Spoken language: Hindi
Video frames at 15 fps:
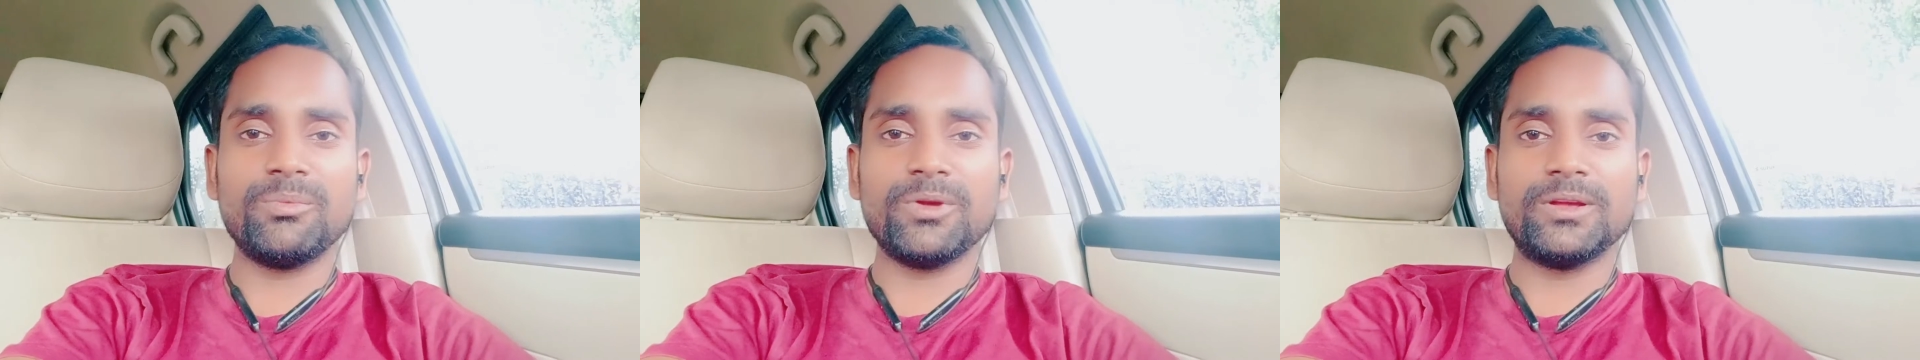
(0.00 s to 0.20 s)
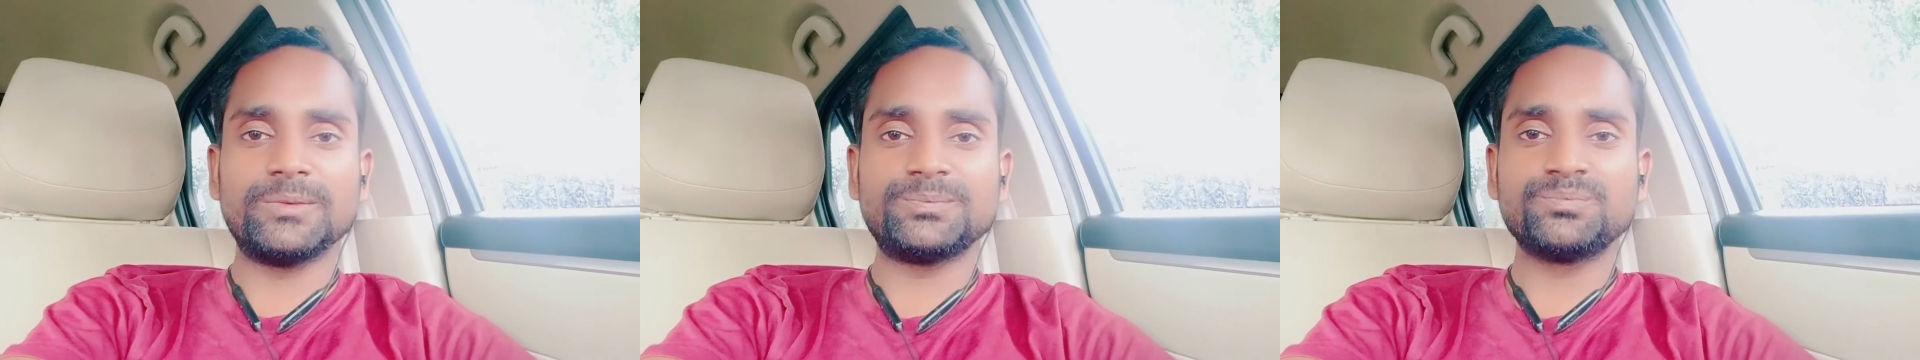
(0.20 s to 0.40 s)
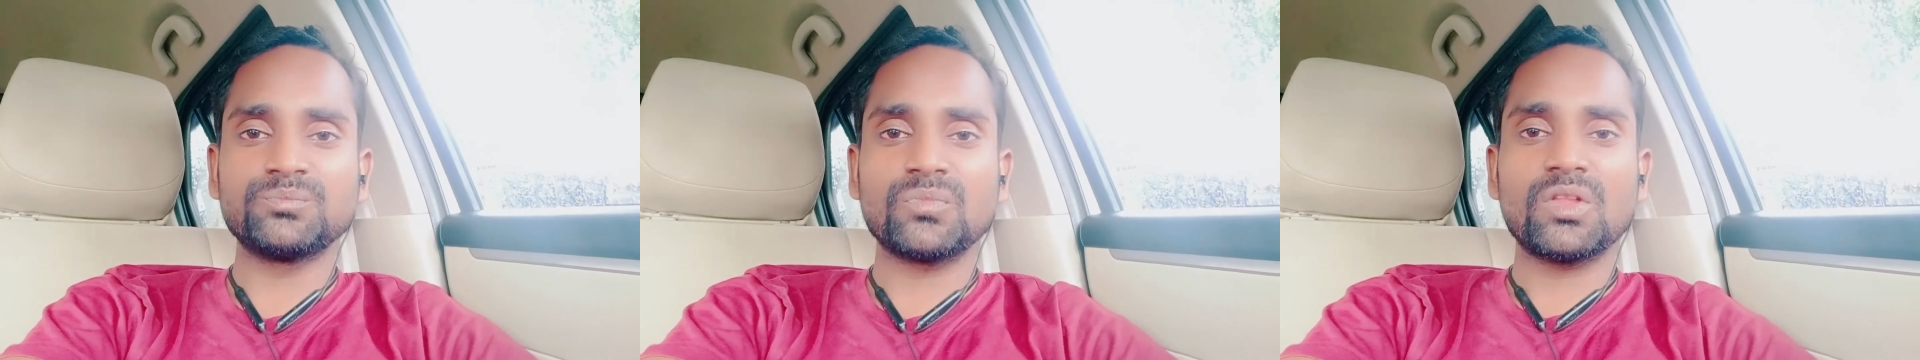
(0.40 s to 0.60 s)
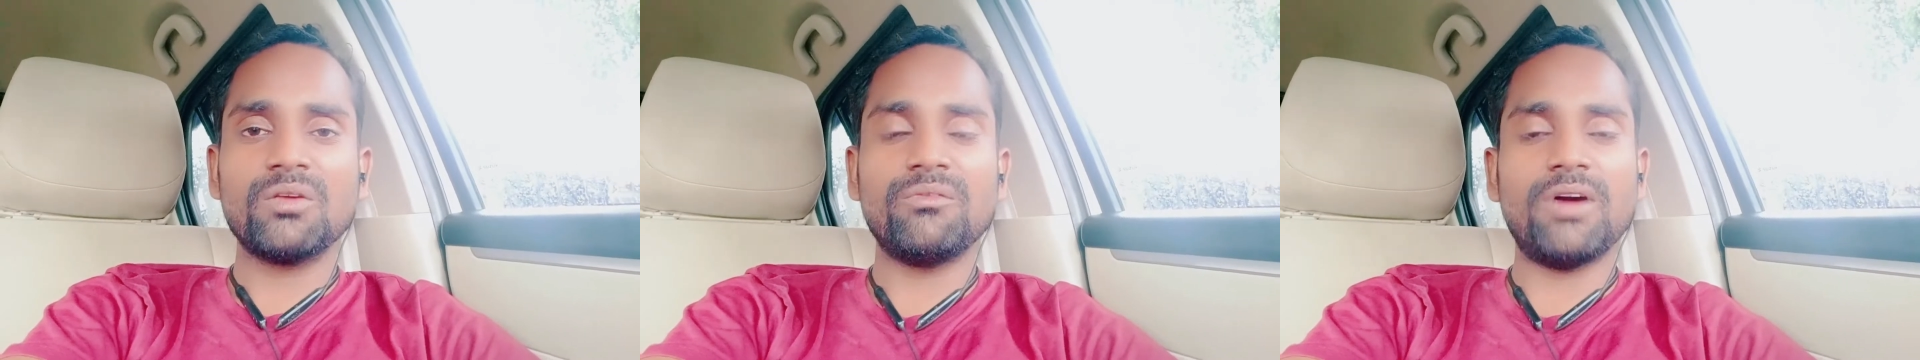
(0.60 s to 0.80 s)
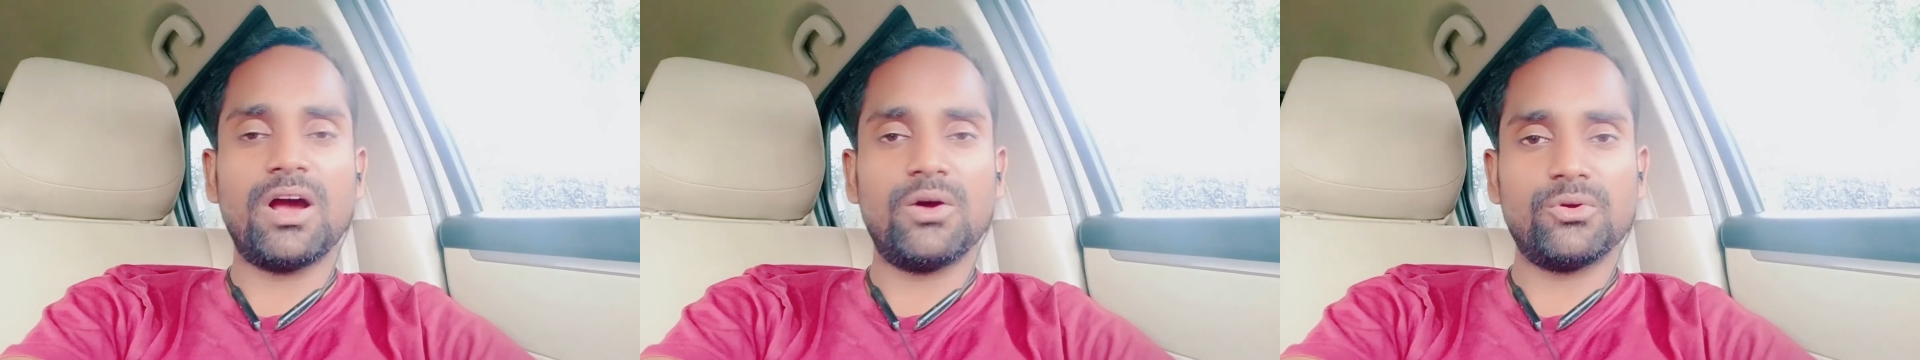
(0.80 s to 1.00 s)
पे
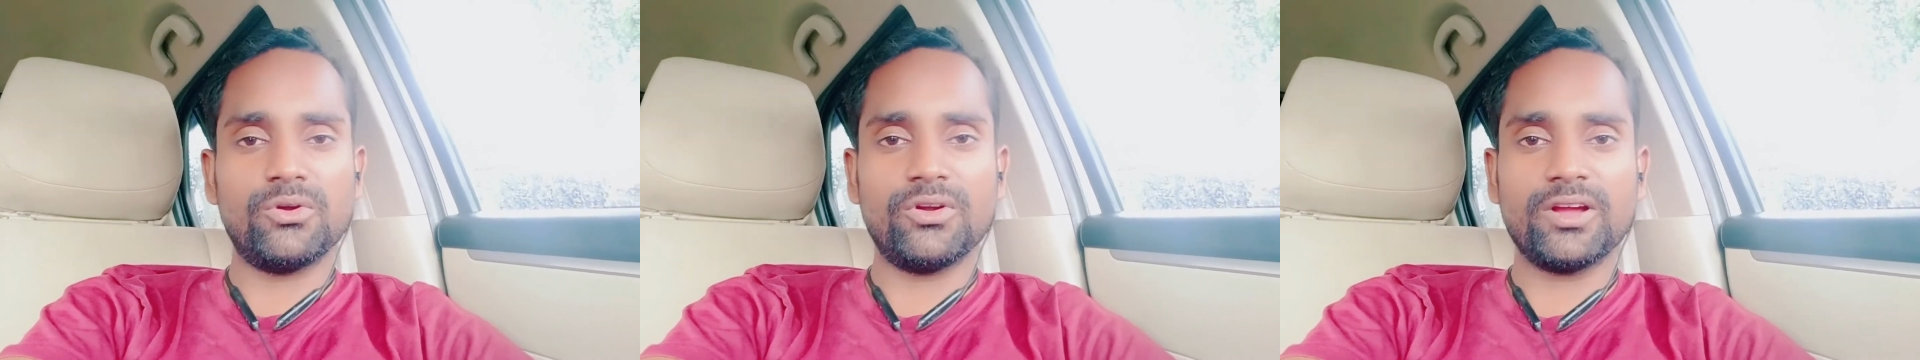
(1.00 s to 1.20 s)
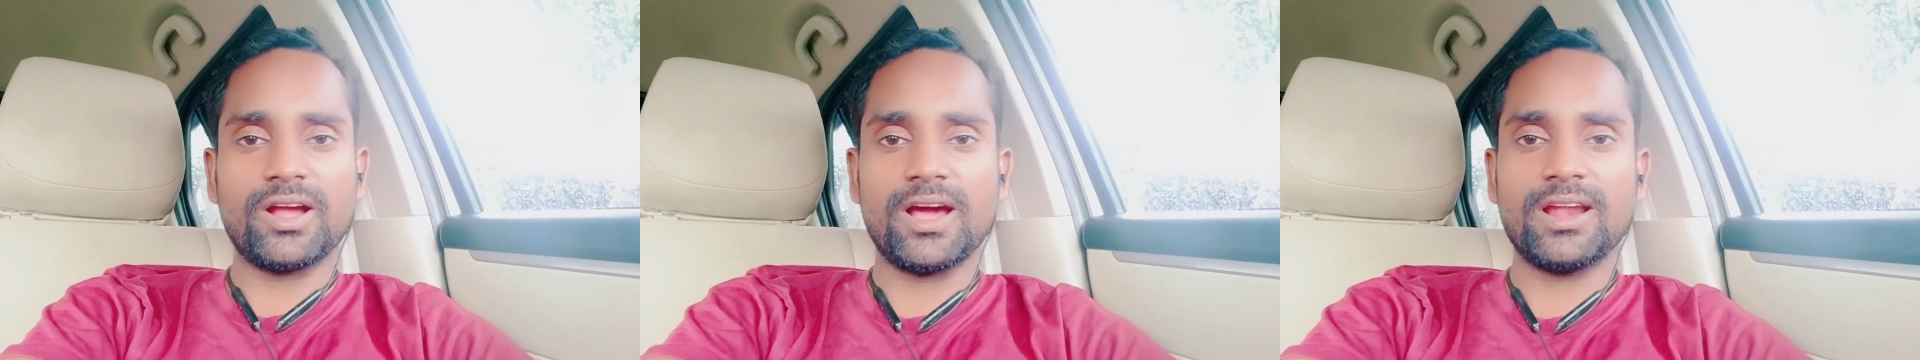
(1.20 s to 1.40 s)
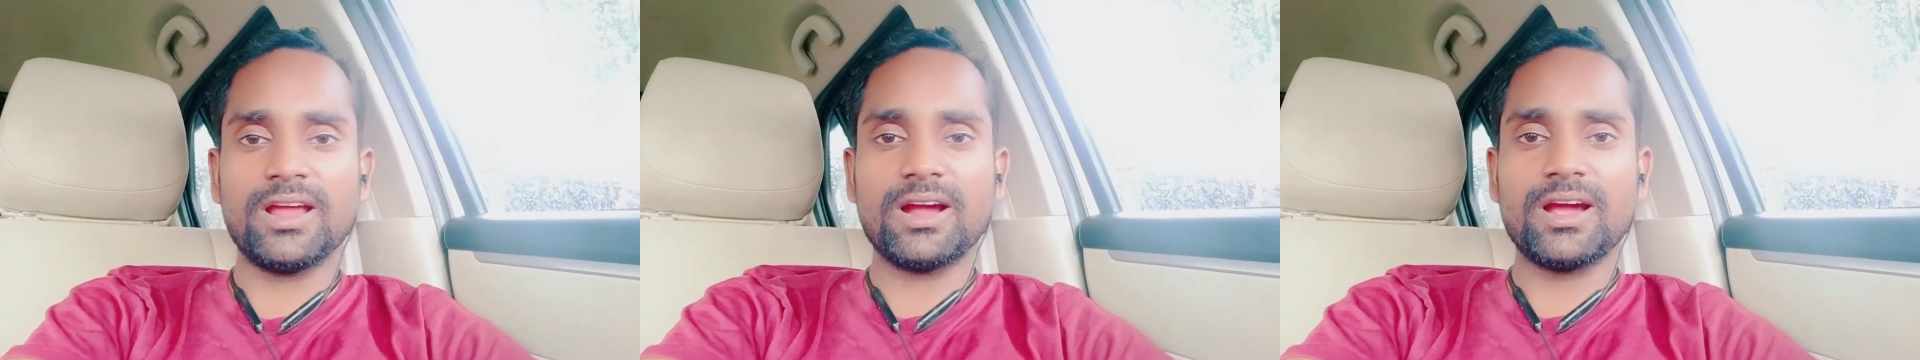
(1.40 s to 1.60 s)
वहाँ उन्होंने खाना